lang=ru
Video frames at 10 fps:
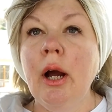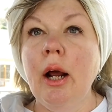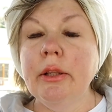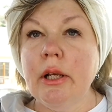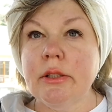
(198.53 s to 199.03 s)

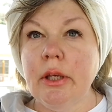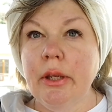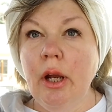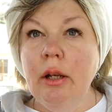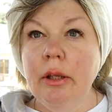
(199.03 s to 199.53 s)
она
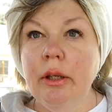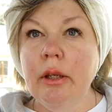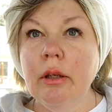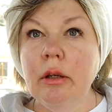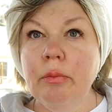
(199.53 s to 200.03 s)
стояла,
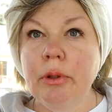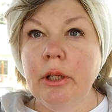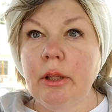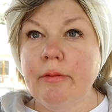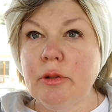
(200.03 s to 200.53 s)
и
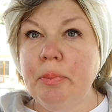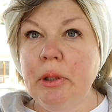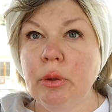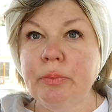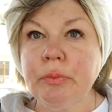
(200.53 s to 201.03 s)
мне там в
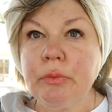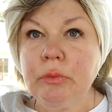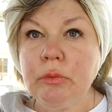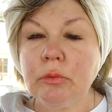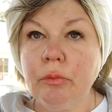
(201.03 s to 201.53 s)
спину
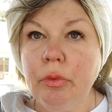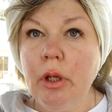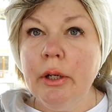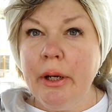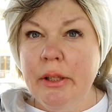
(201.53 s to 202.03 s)

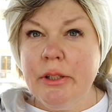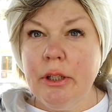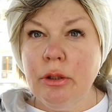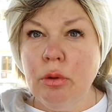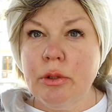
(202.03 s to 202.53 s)

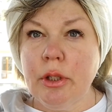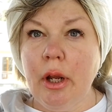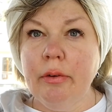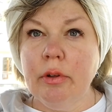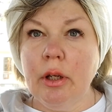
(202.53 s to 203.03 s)
концерты
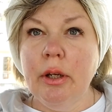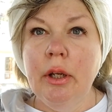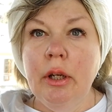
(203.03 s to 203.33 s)
устраивала.